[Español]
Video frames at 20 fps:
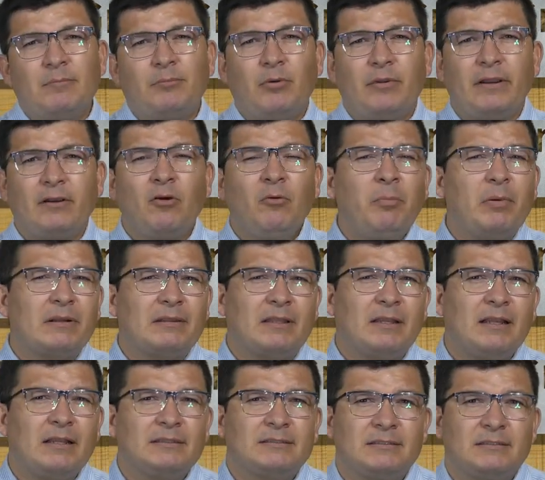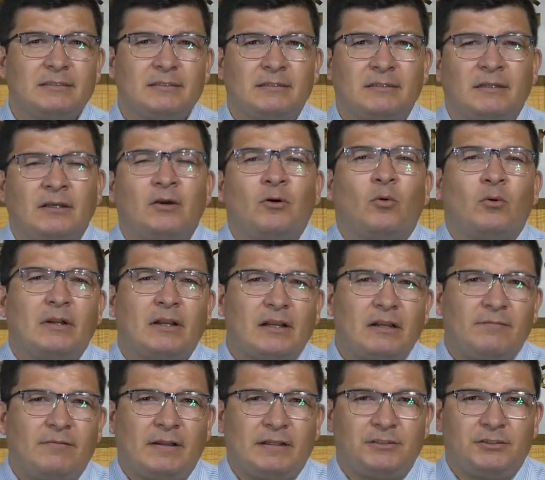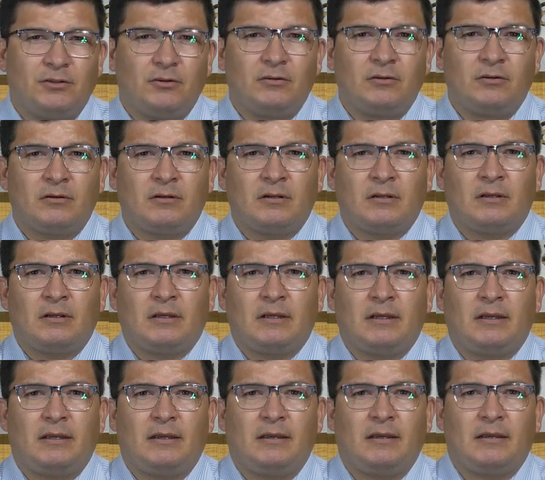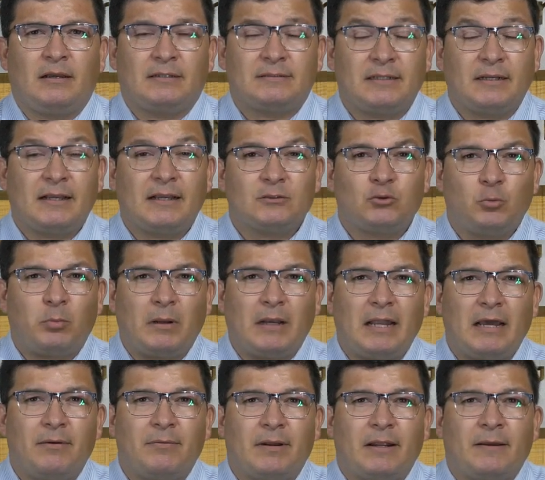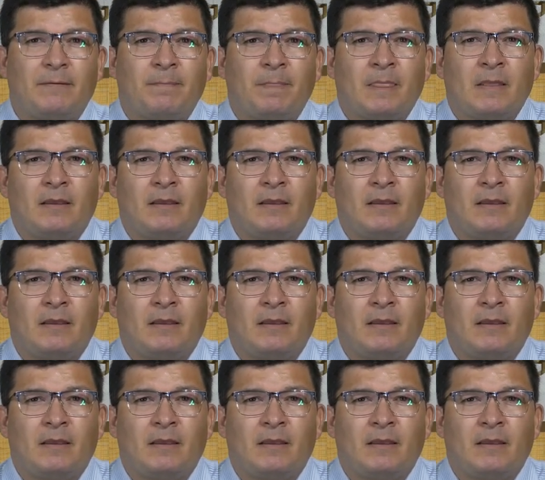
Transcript: poder compartirles eh, una reflexión eh, acerca de su palabra.